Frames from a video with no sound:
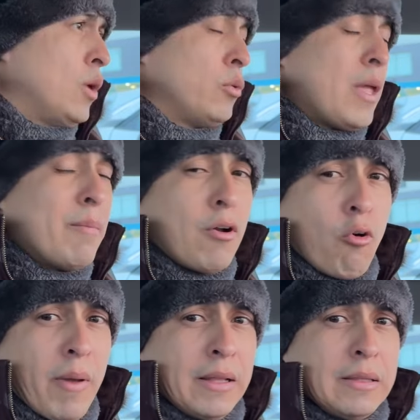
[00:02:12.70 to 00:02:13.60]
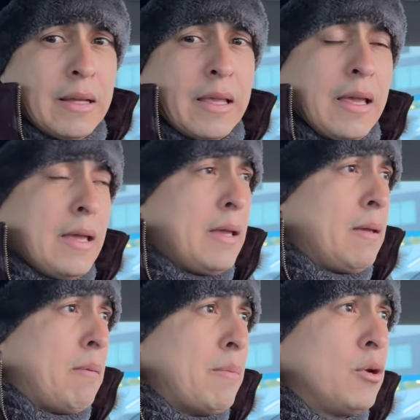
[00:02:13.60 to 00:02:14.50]
Cuando ella me comenta
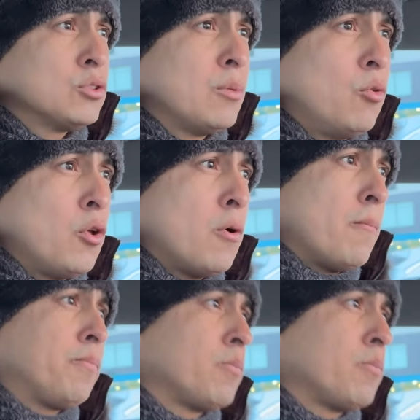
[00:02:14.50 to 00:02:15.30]
que mi amigo se murió,